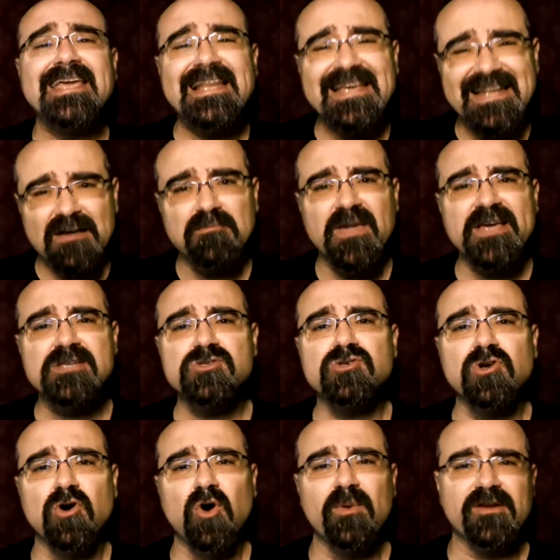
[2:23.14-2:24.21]
que el gran
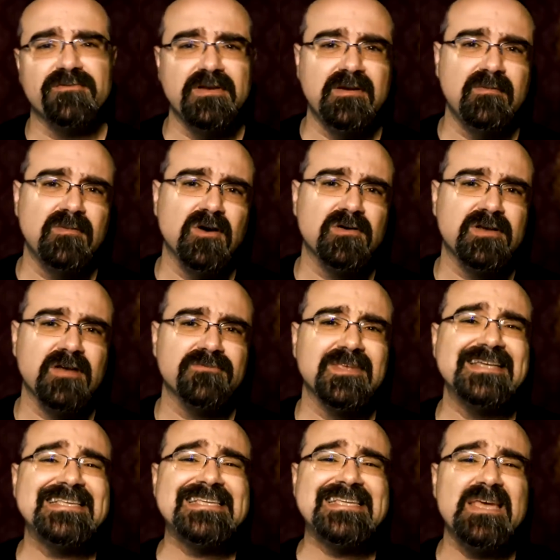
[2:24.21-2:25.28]
maestro Howard Philip Lovecraft
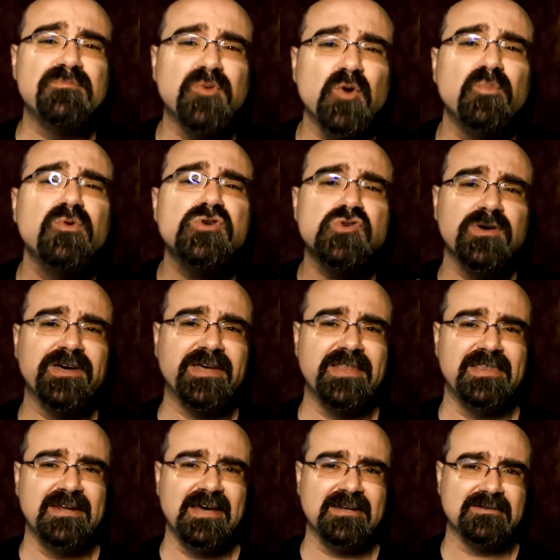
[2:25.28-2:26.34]
se propuso
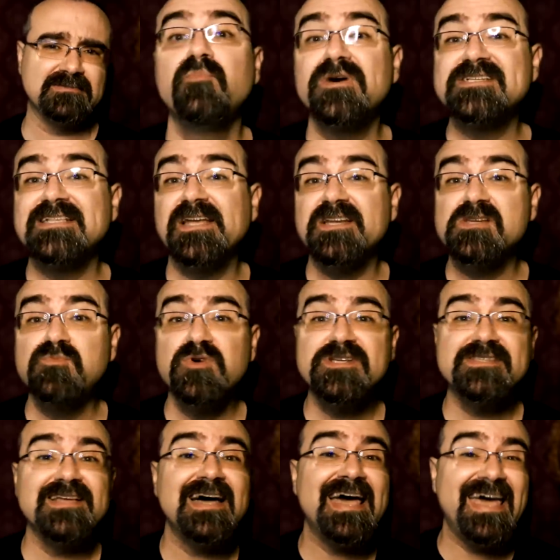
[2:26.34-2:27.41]
engendrar? Pues la
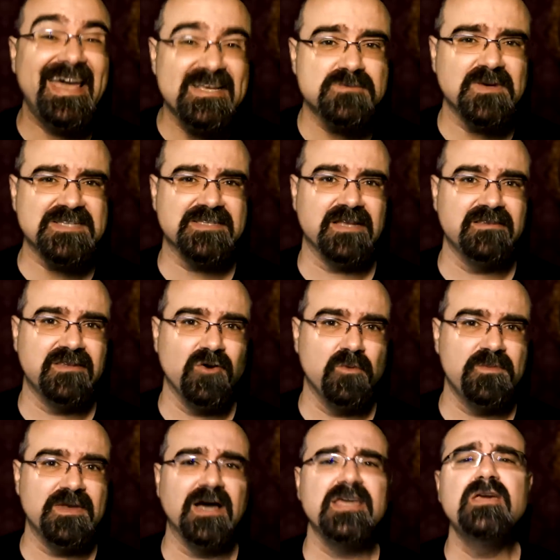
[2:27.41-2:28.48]
respuesta es bastante
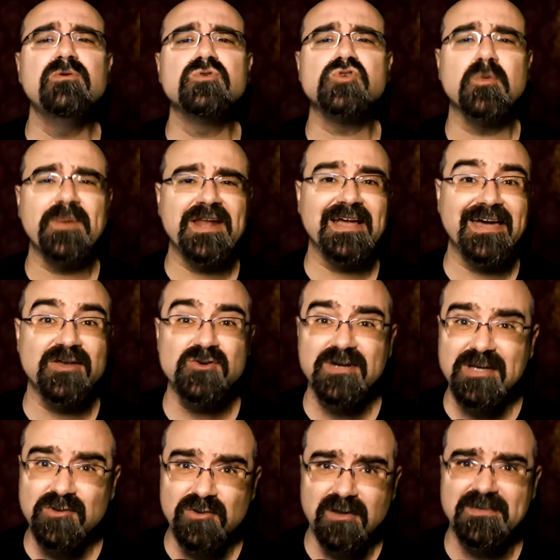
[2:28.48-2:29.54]
obvia, incluso para aquellos
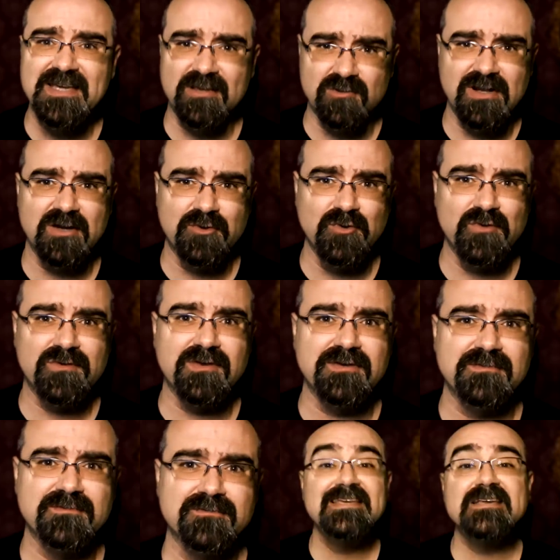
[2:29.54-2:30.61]
que todavía no la
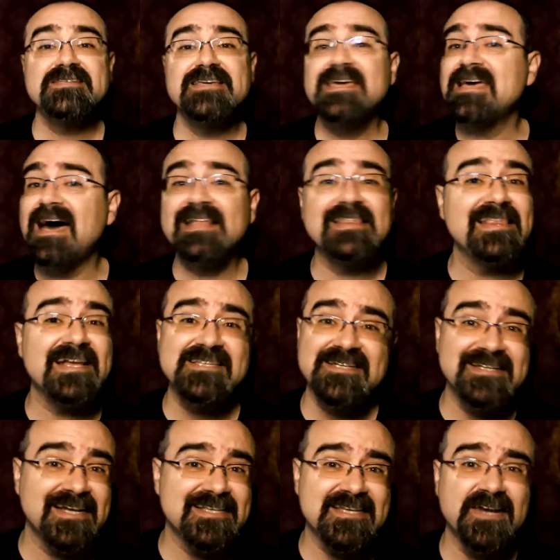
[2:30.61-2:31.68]
conocen. Y es que Atlas
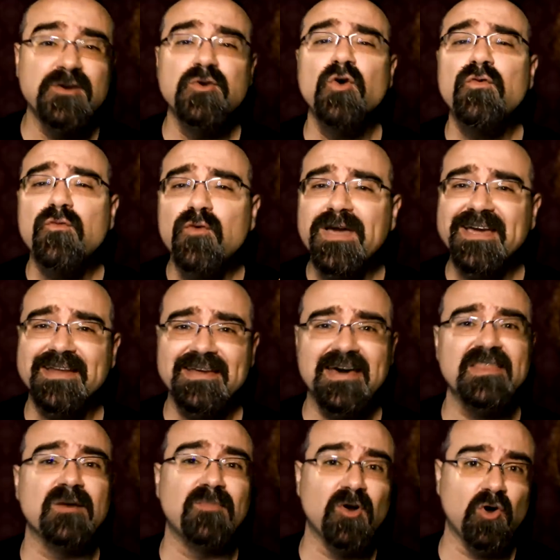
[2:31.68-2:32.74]
Nacha no fue
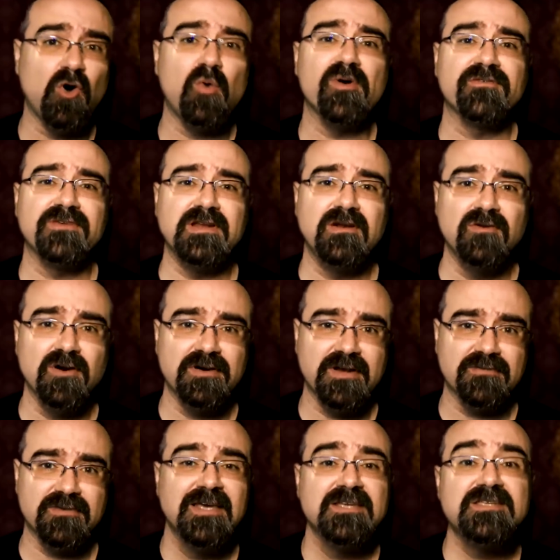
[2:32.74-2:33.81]
creada por Howard Philip
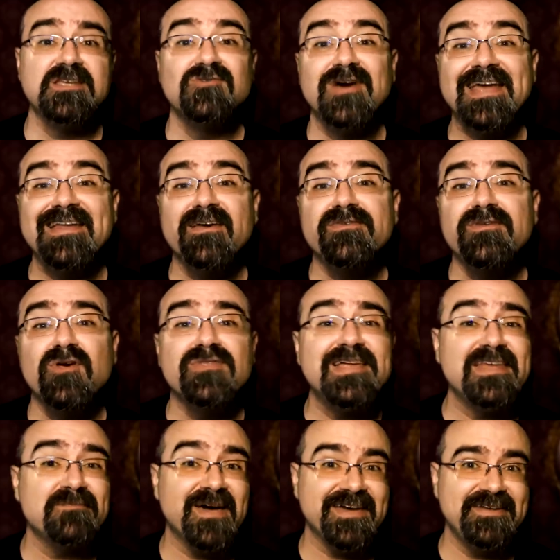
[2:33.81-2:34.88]
Lovecraft, sino que nació de
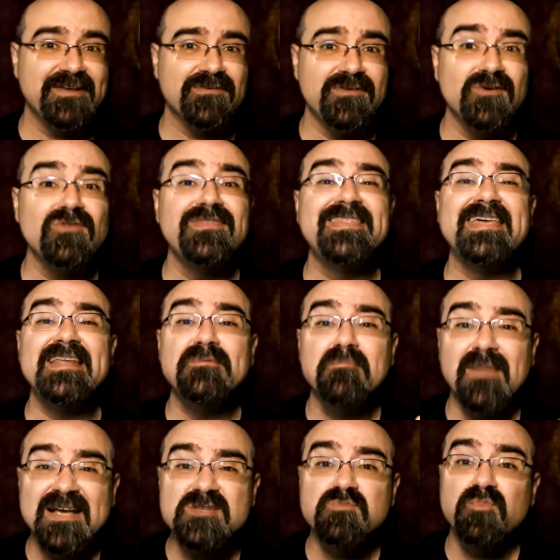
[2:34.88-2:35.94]
la imaginación del
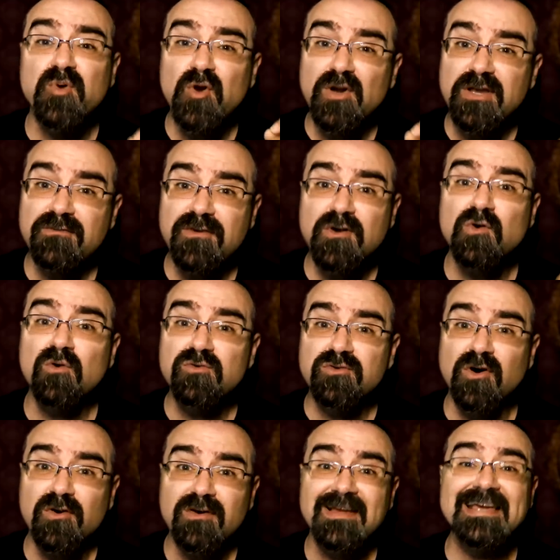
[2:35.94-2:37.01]
más prolífico
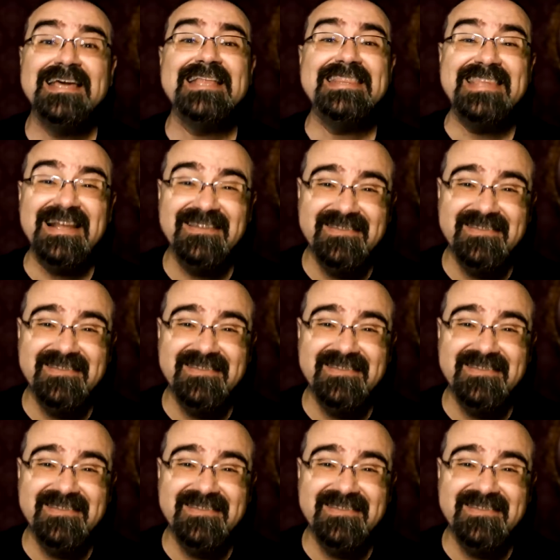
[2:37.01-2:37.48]
autor del